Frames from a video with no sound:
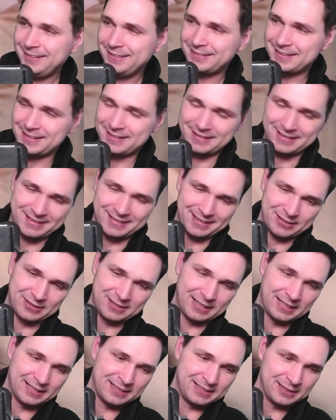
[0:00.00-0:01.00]
das ist ja
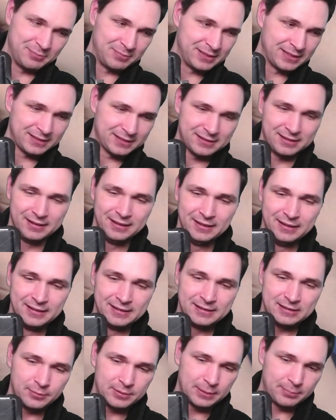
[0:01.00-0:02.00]
teildämlich, halt ne?
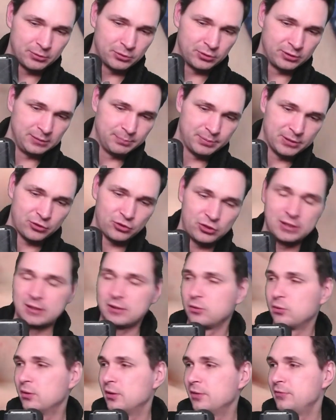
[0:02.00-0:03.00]
Ich glaube, ich habe ihn noch nie per
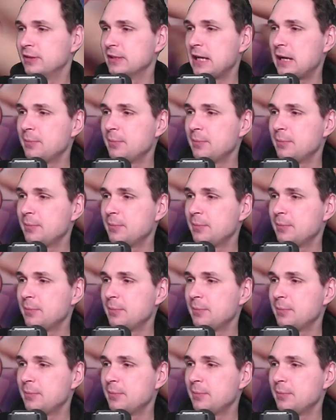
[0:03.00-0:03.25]
Schere geöffnet.